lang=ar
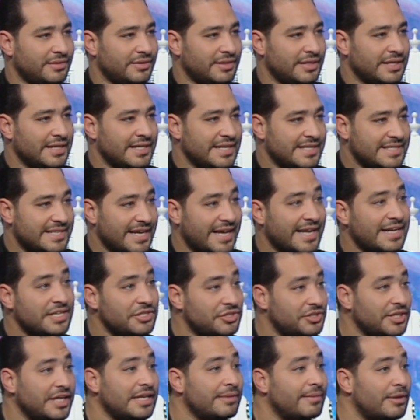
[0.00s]
اذا كان
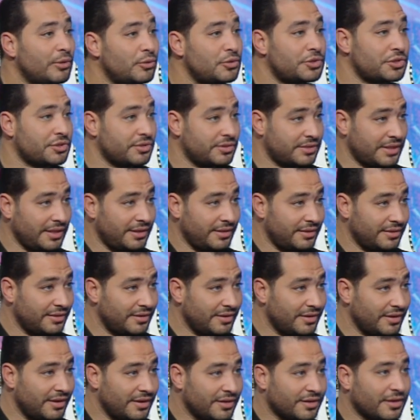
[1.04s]
الشيء اللي ملوش ظل
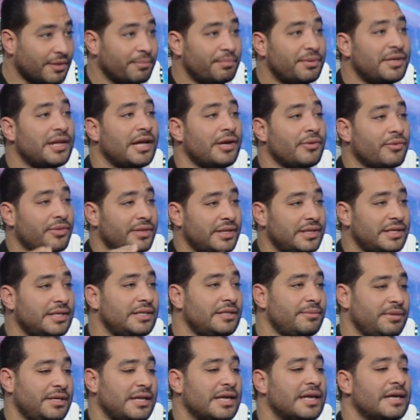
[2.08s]
ربنا هيظلني
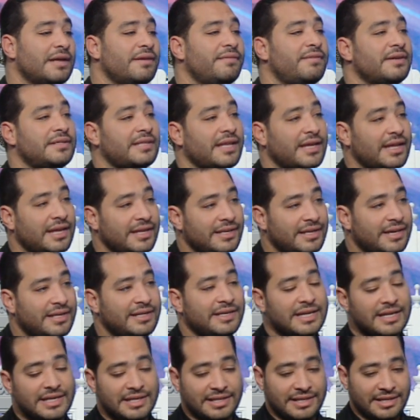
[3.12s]
بيه فتخيلي
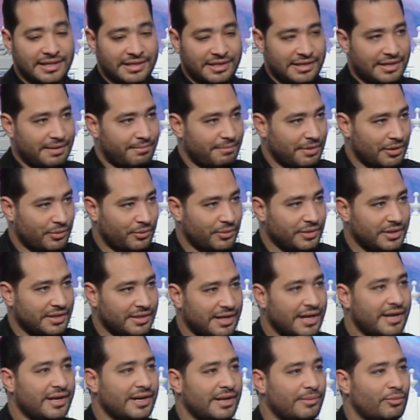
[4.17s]
لما يكون
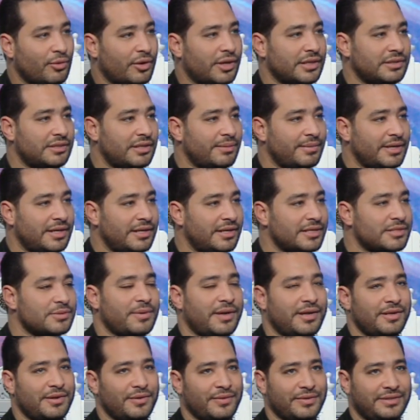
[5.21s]
النخلة مقدمة لله
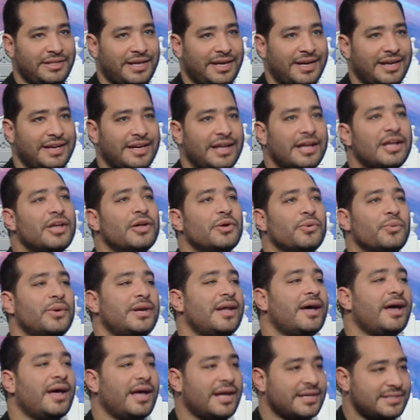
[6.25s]
سبحانه وتعالى
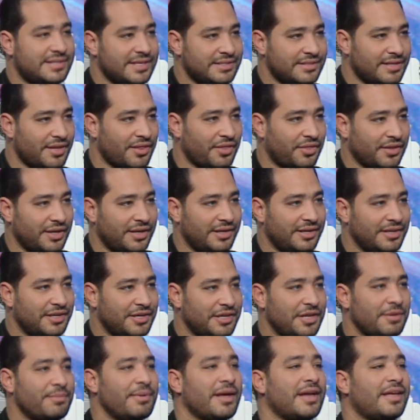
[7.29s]
ولها أساسا ظل
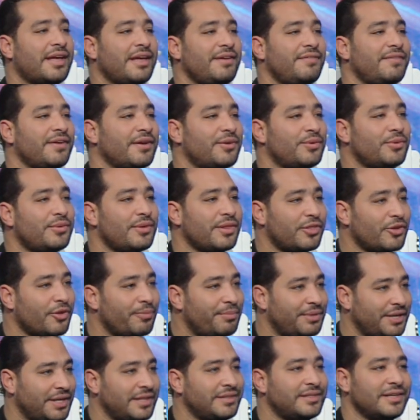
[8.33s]
يبقى كيف يكون الثواب
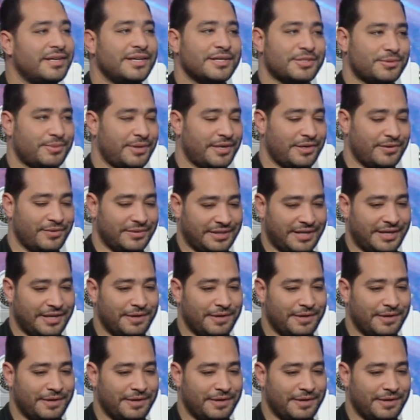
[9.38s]
من عند الله سبحانه وتعالى